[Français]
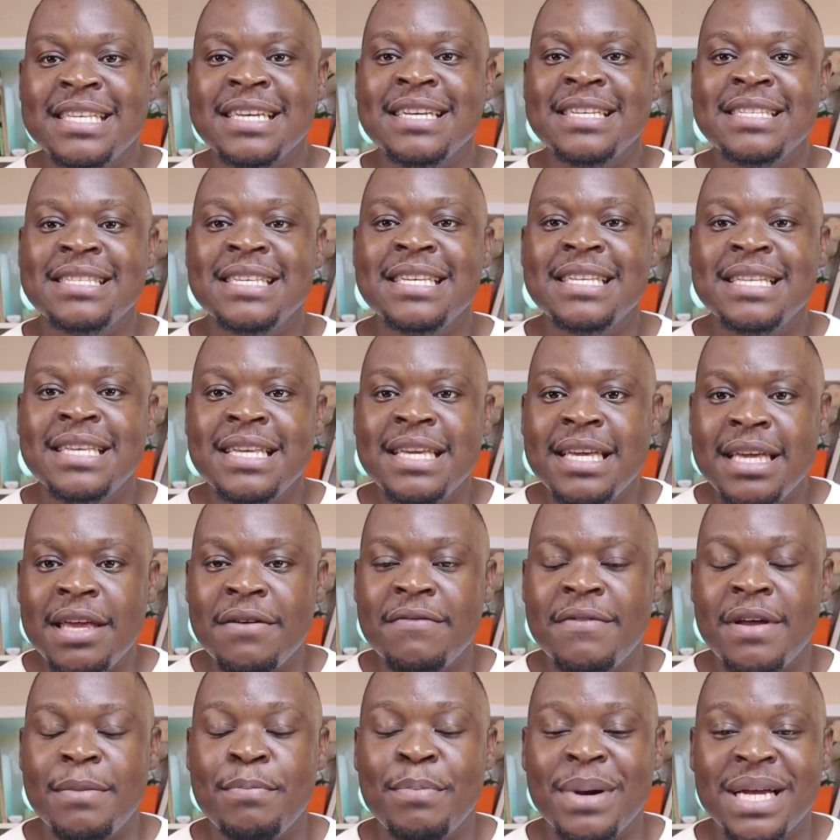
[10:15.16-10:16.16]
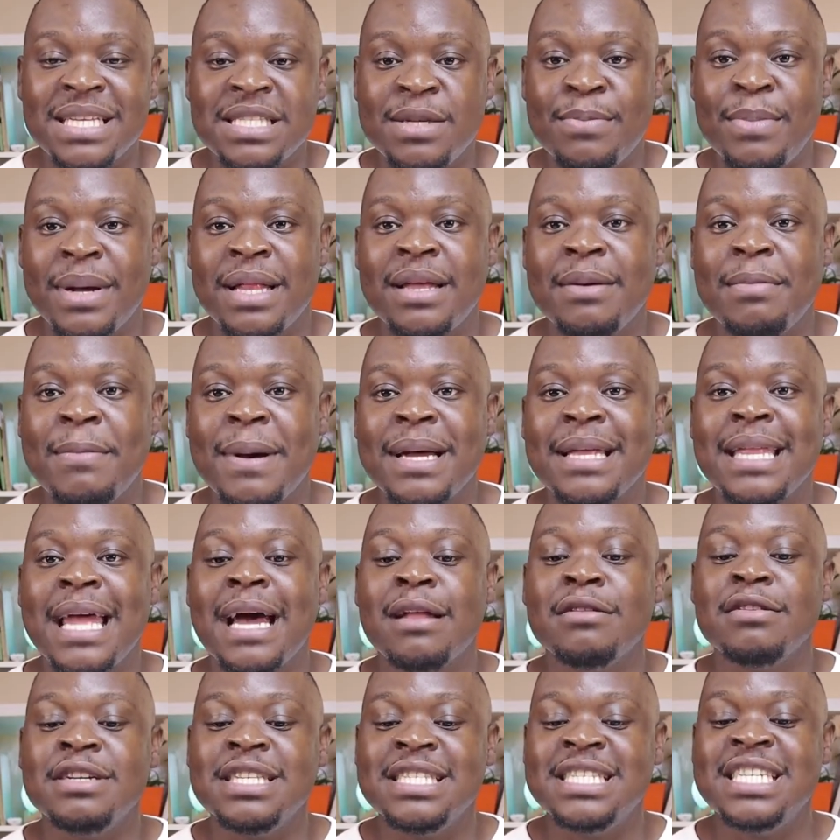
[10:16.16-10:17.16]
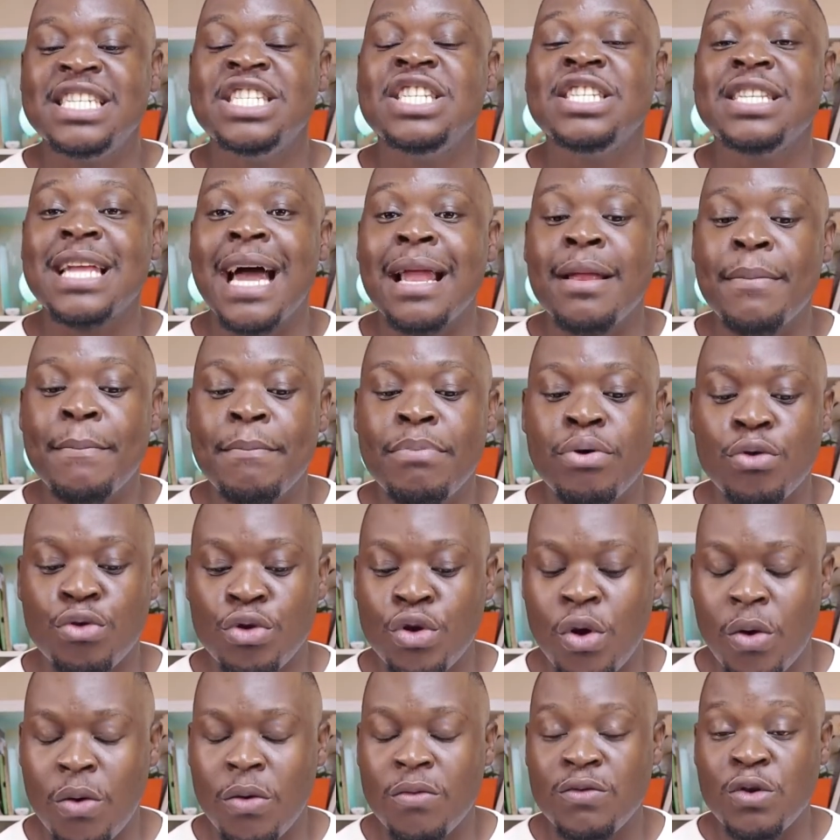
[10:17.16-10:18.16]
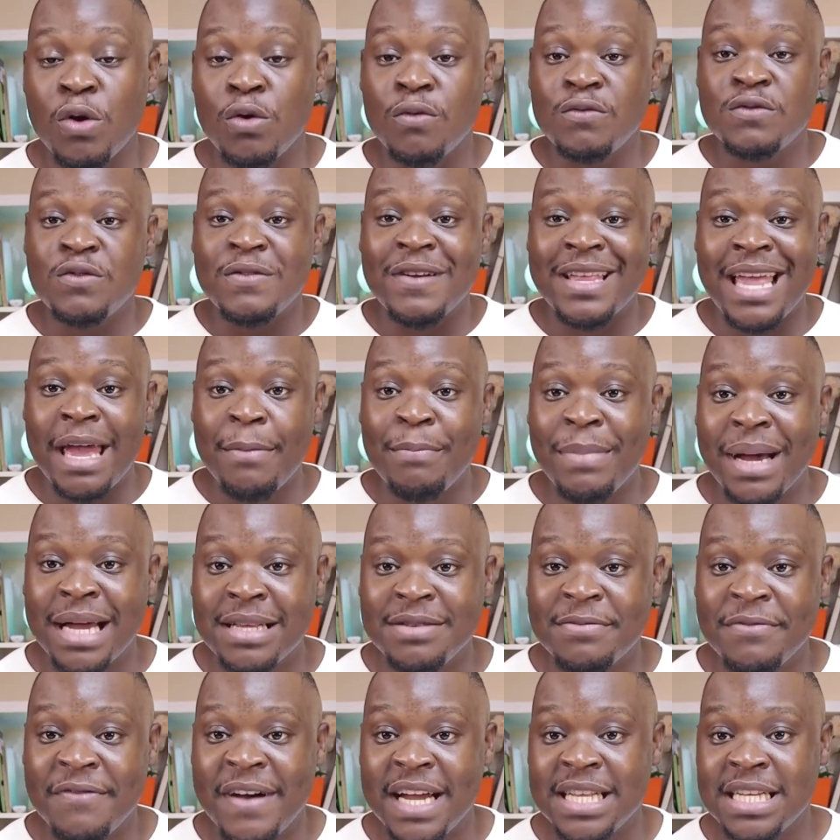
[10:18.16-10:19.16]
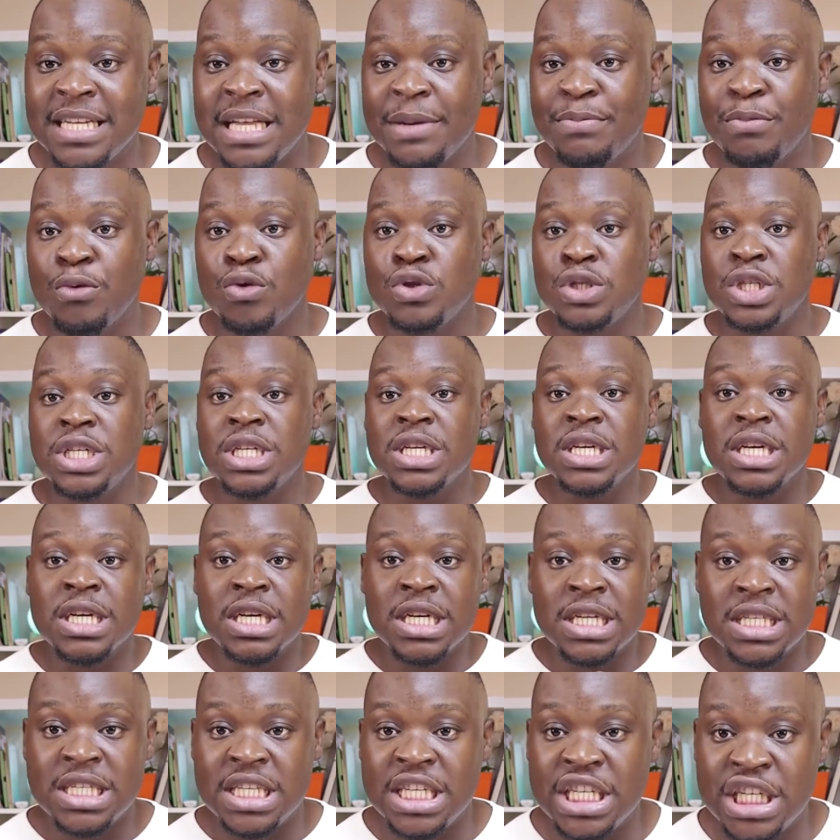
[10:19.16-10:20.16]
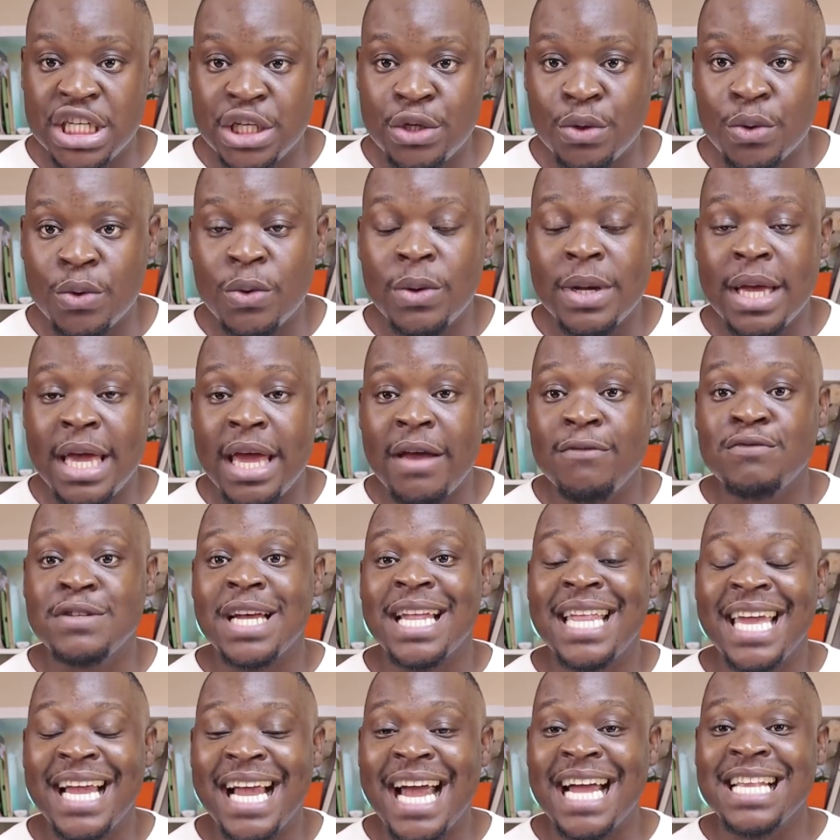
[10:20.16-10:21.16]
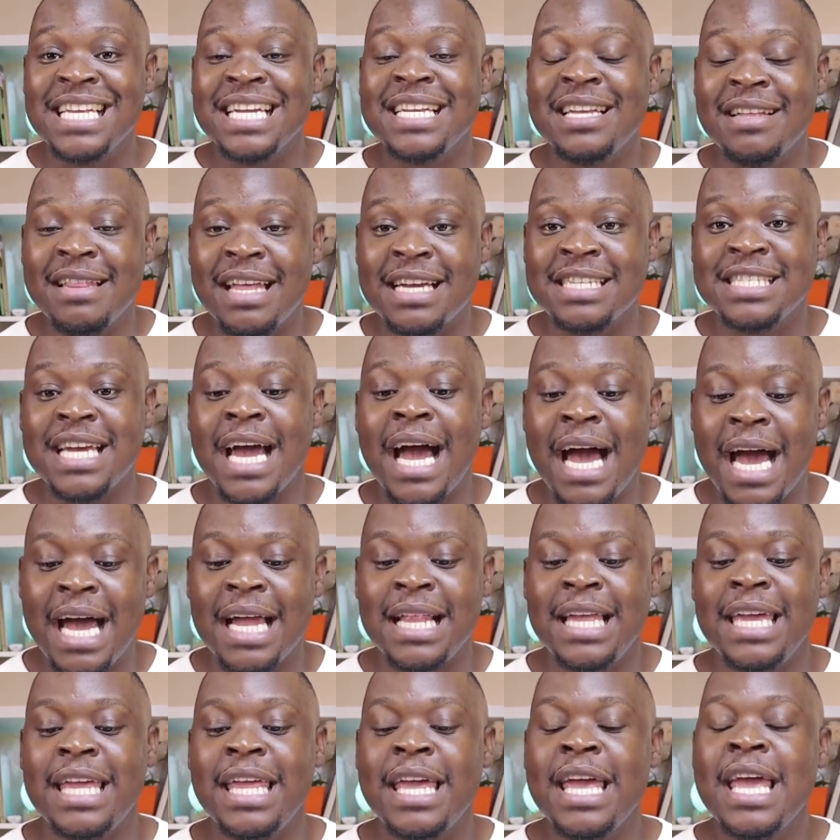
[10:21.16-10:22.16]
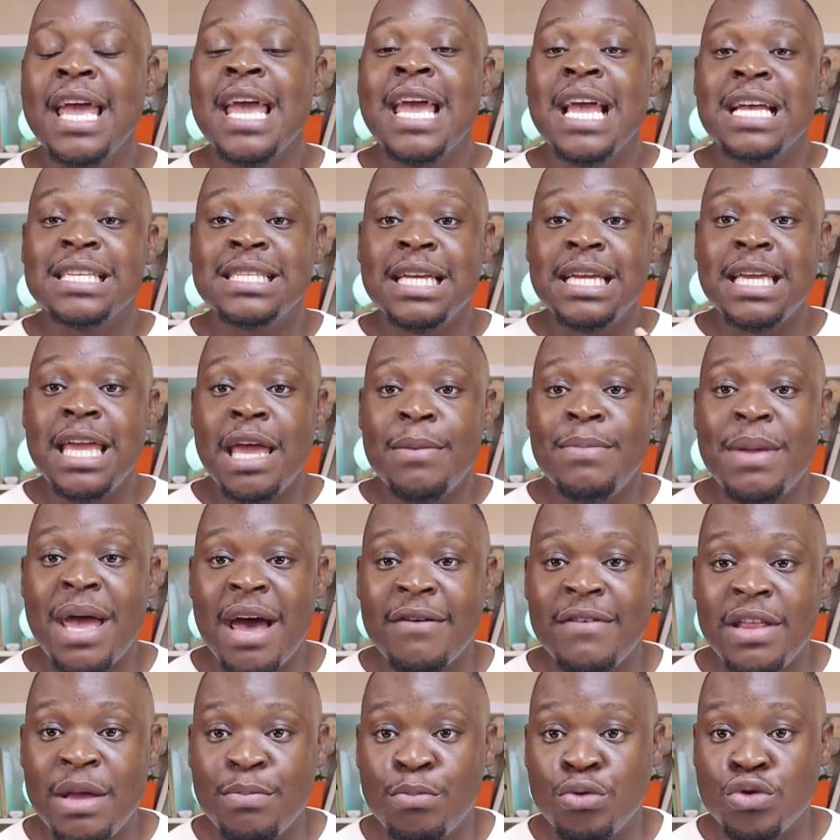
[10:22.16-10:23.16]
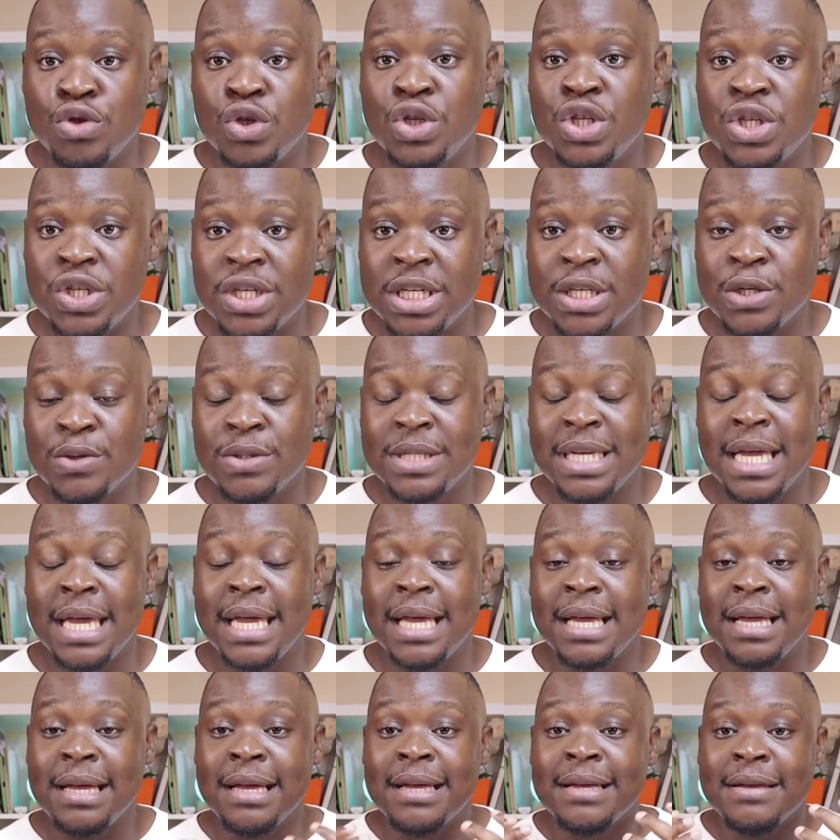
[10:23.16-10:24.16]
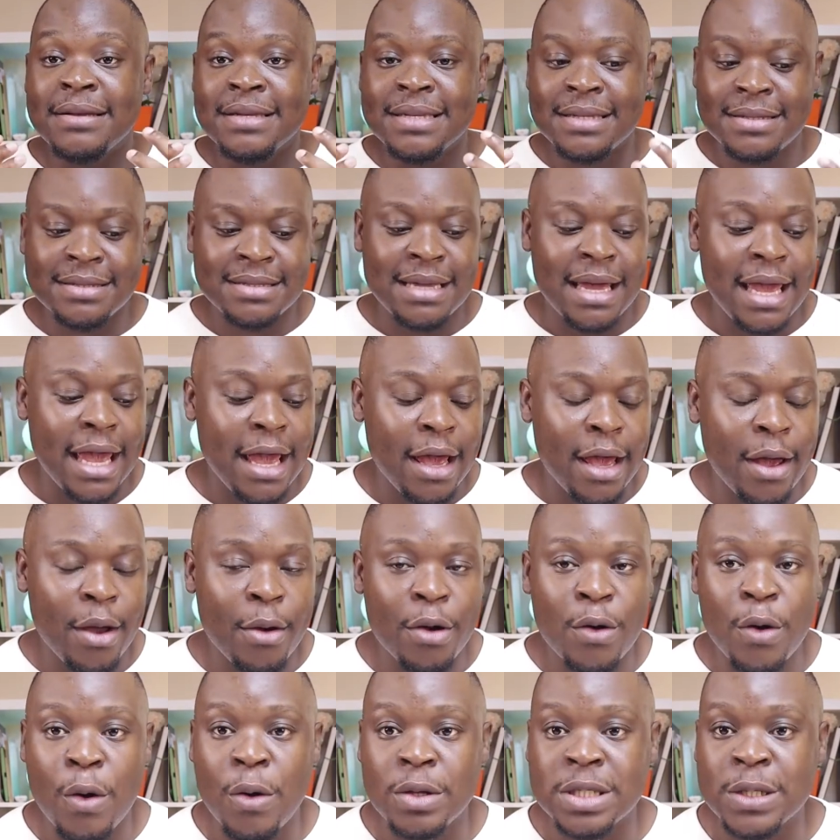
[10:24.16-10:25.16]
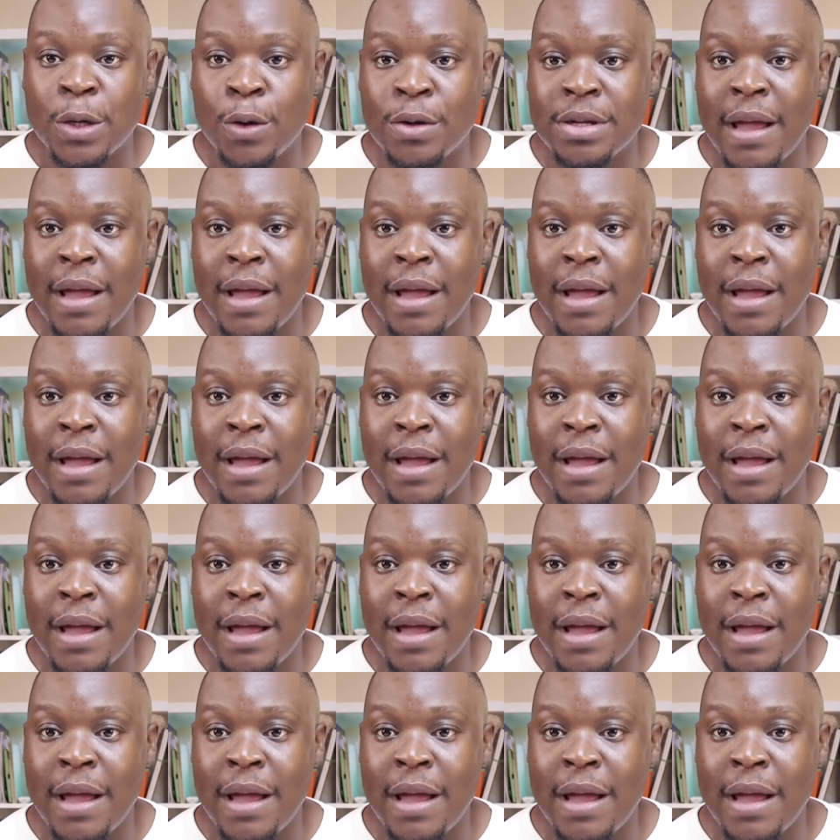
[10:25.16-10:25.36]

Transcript: c'est un site qui fait principalement dans le digital product. Donc, vous allez prendre, vendre des produits digitaux et vous allez gagner de l'argent en ligne. Et ce qui est bien avec les produits digitaux, c'est c'est ce